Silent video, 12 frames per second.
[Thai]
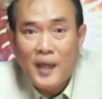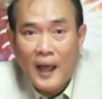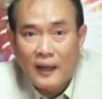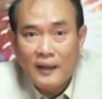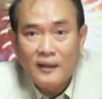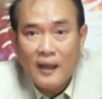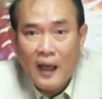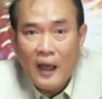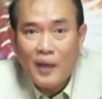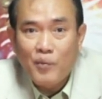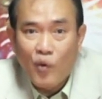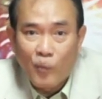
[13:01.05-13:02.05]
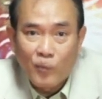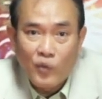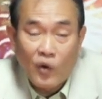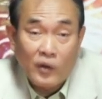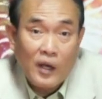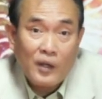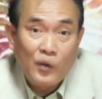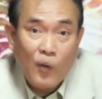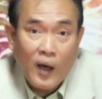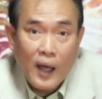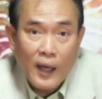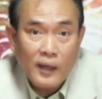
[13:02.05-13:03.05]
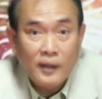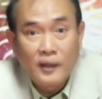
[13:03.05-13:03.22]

อยากที่จะให้ผมลองเช็คดวงให้